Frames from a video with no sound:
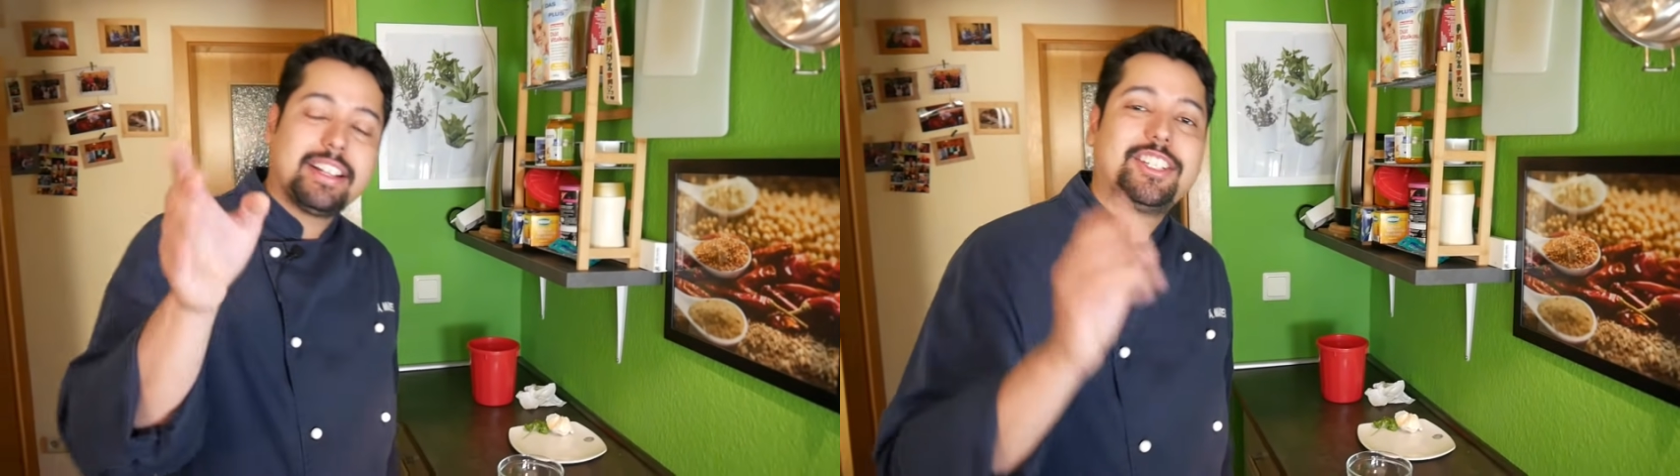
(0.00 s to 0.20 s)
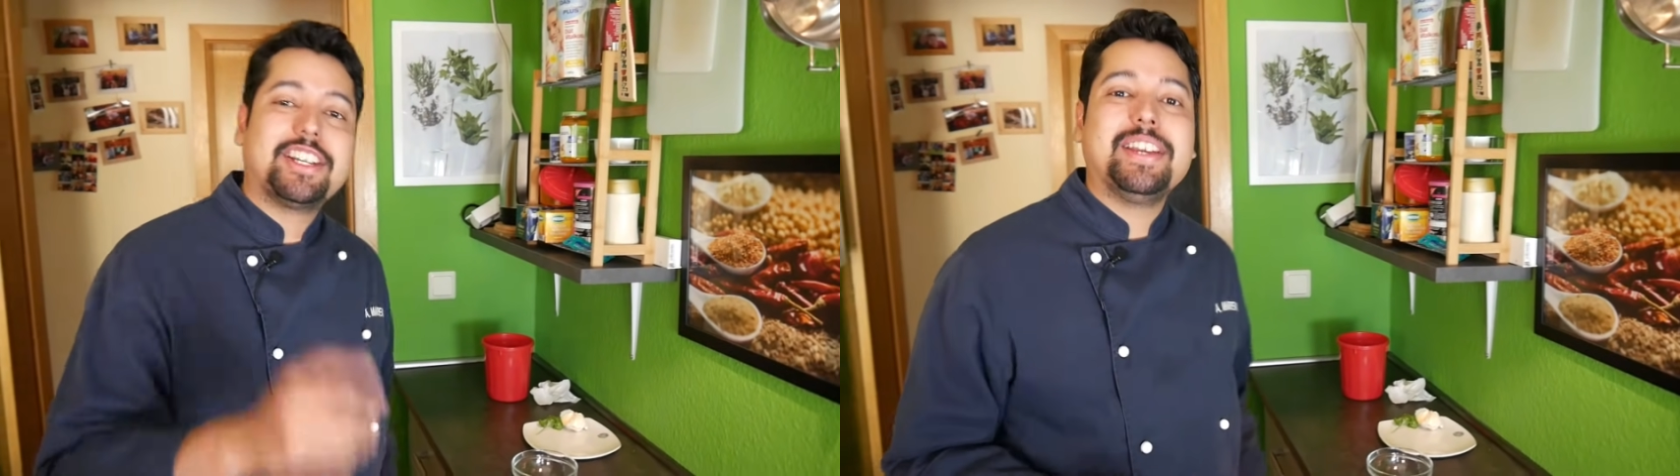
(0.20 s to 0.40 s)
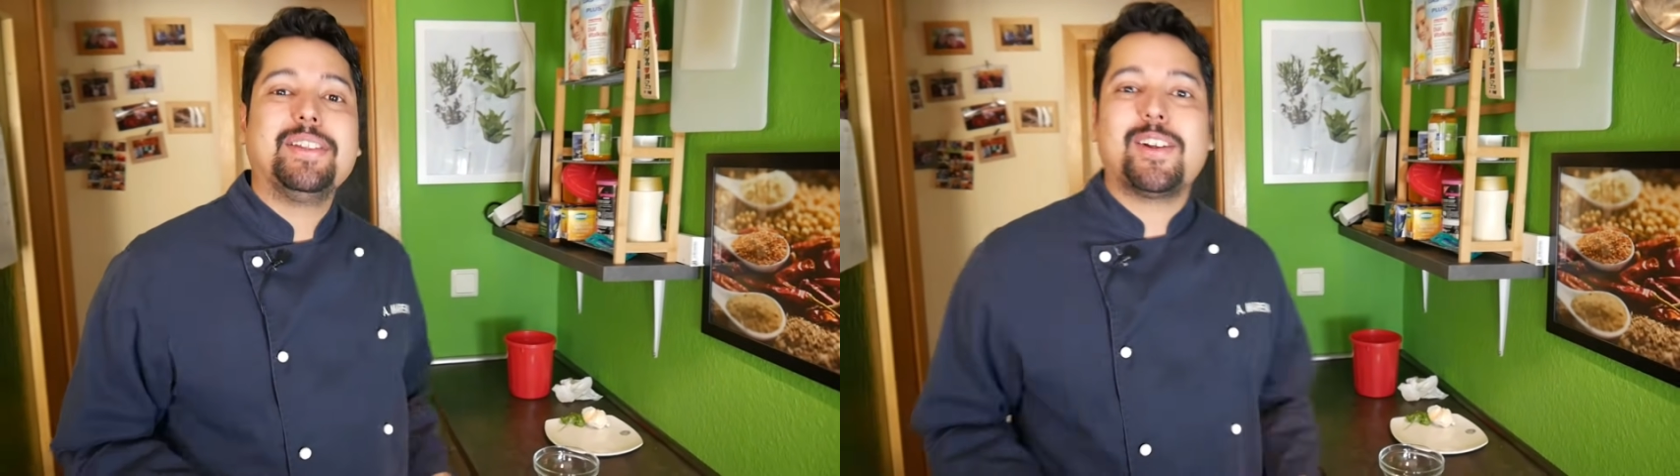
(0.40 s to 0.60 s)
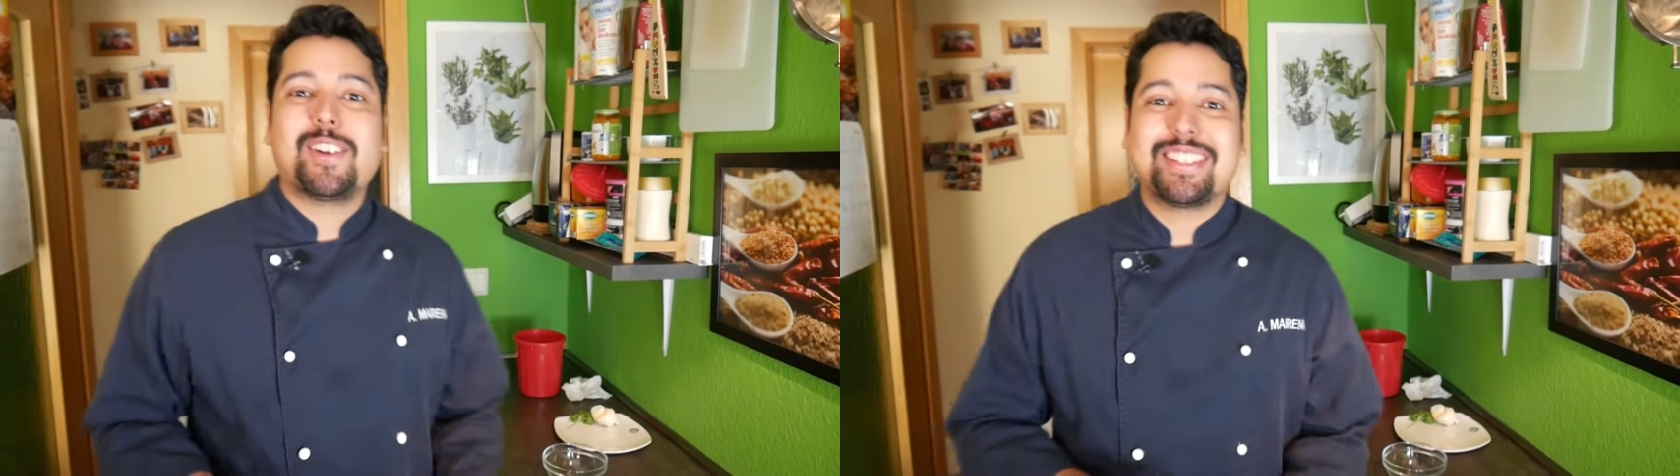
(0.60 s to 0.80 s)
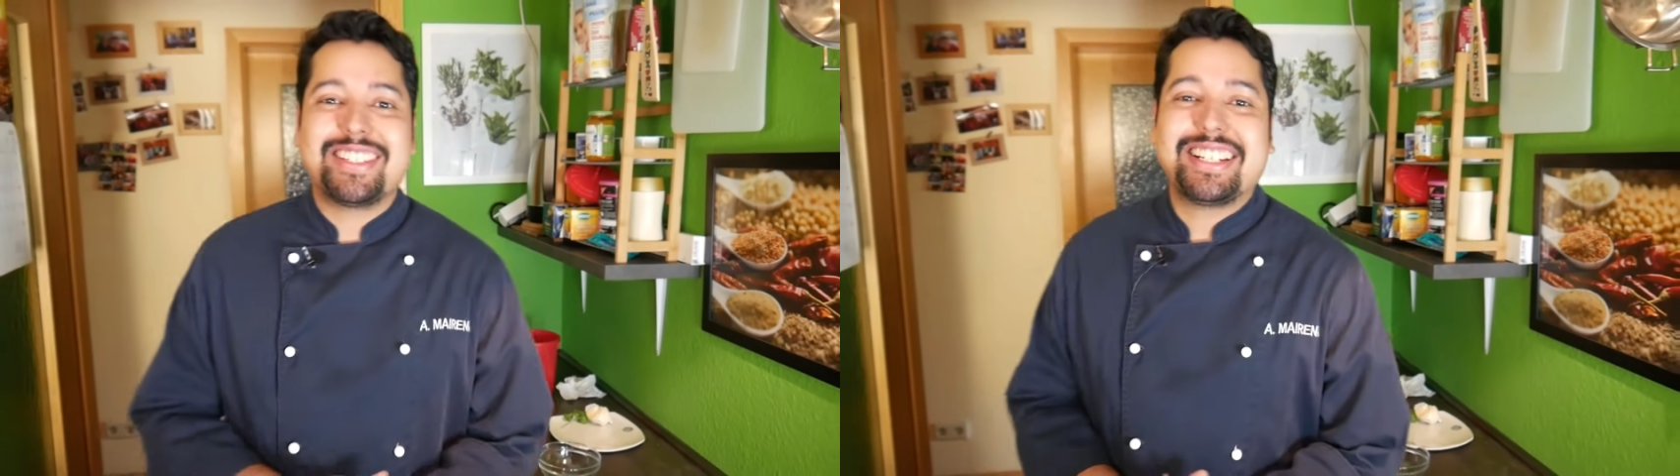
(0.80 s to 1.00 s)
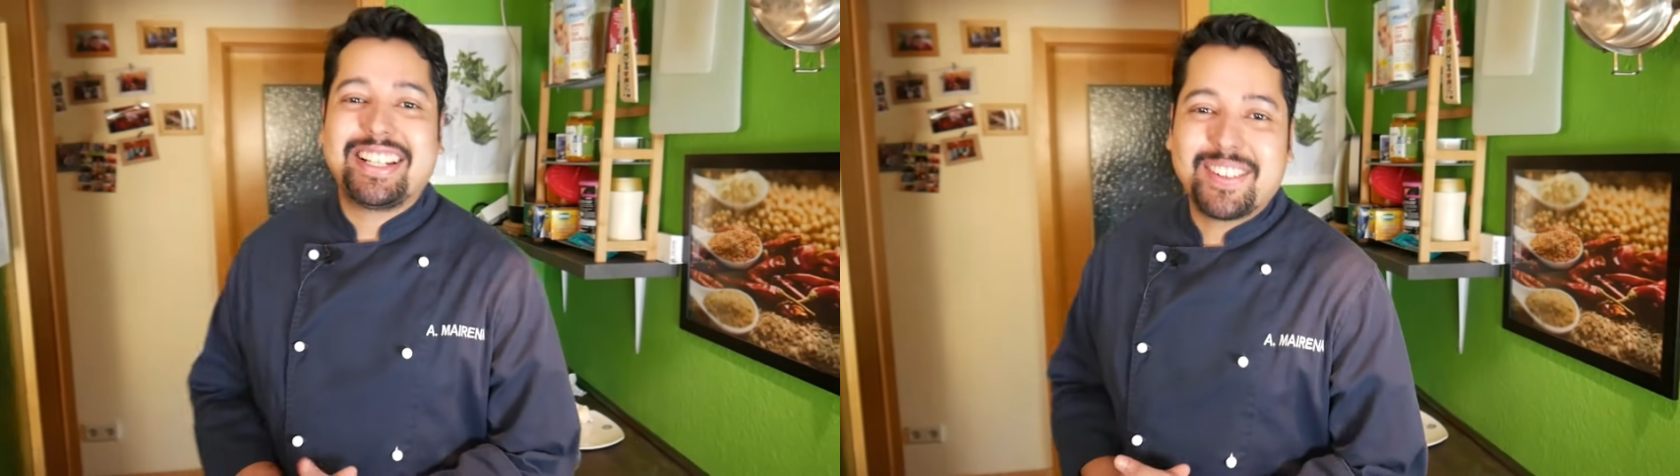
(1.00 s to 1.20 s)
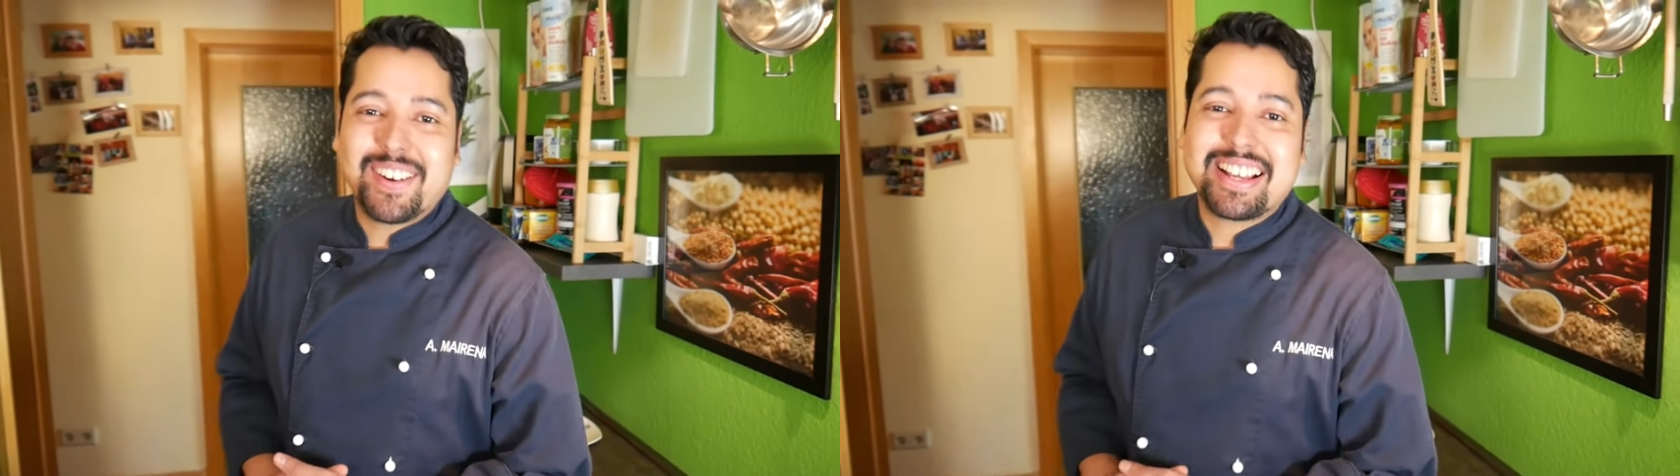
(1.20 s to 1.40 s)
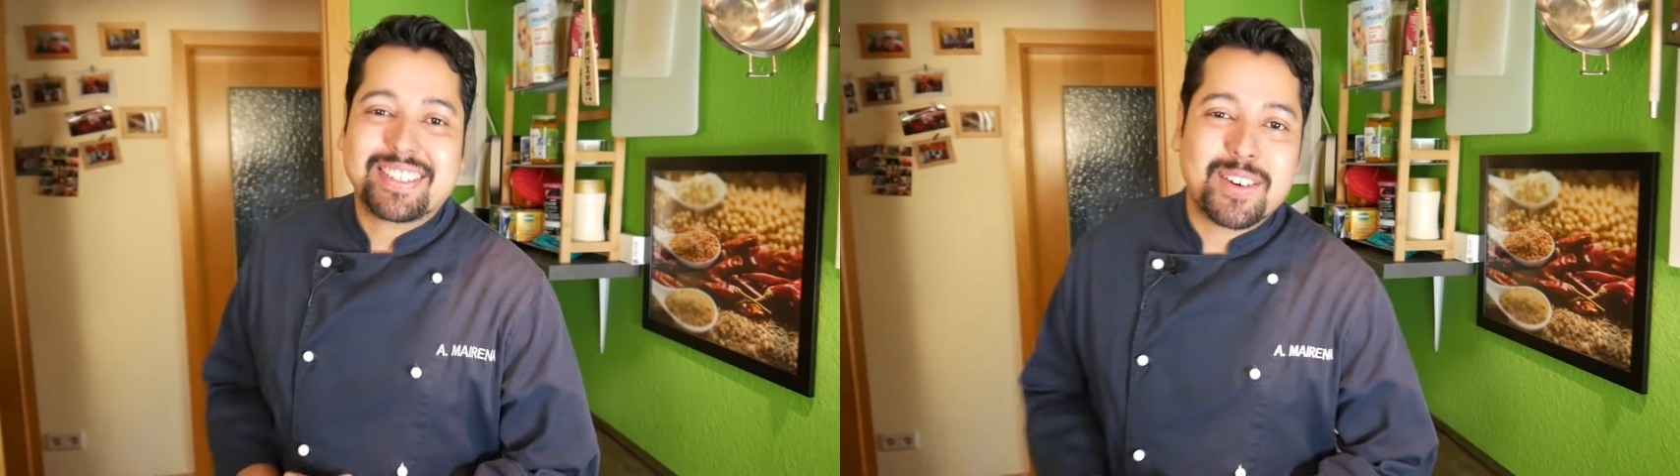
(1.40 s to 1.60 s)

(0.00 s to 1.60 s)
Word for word: chiquinolos y chiquinolas